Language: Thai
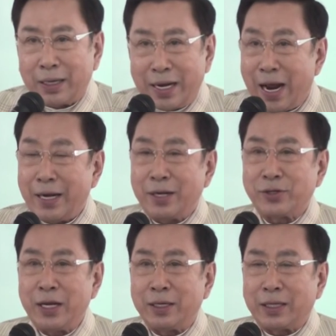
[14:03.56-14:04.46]
ใดๆทั้ง
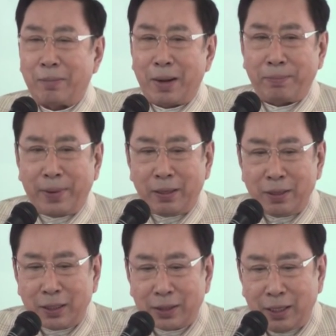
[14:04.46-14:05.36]
สิ้นแต่มันเป็น
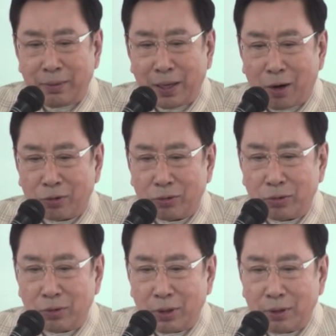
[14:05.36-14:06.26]
เรื่องที่เรา
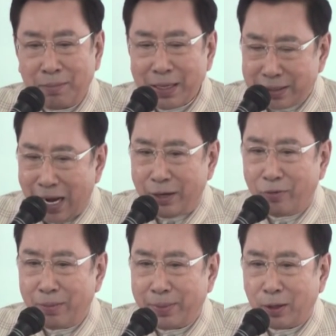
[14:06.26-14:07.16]
มั่นใจ
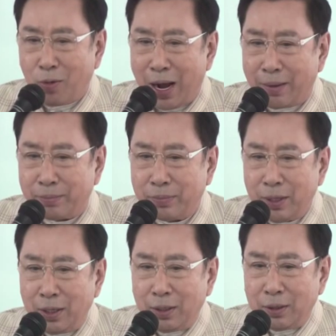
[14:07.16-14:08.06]
ว่าเป็นความ
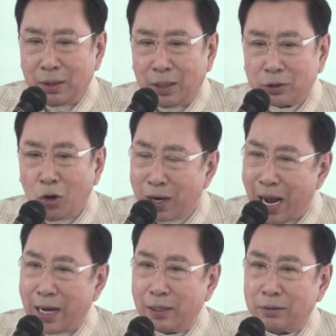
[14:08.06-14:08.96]
ต้อง
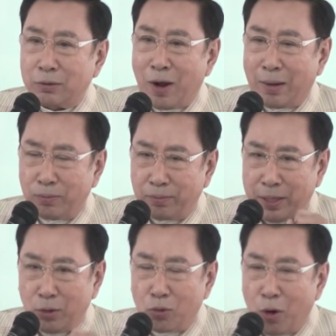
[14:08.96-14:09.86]
การความ
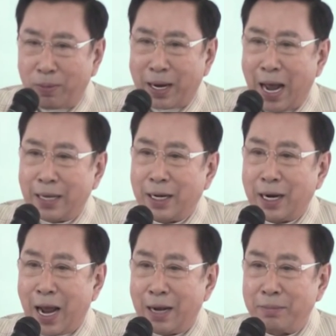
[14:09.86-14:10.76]
มีอุดมการทา
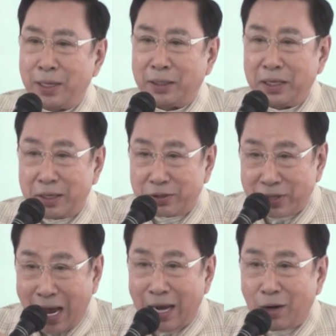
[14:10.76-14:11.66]
งการเมืองที่จะ
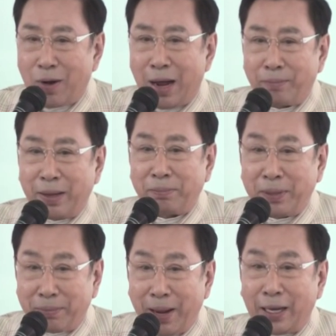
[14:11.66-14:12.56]
สร้างความเป็น
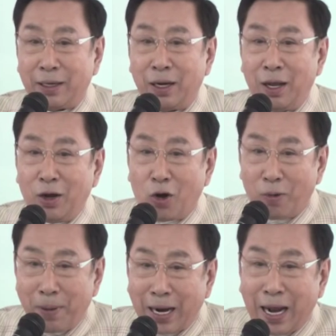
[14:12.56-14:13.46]
ปึกแผ่นขอ
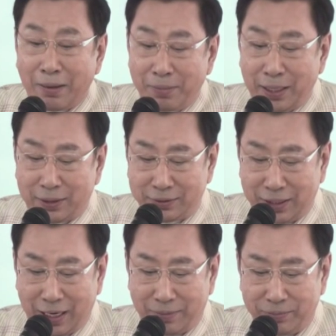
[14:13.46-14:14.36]
งพรรคการเมือง
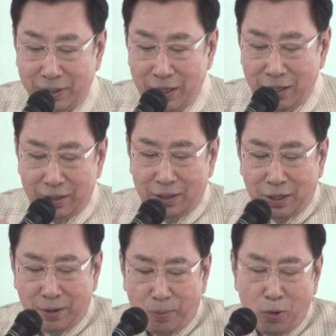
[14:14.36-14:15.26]
นะครับ
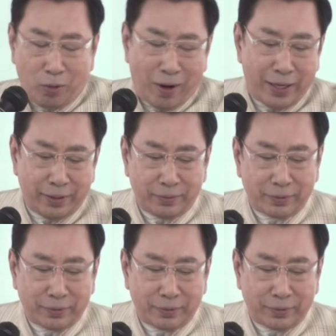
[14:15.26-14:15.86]
พูดเอาไว้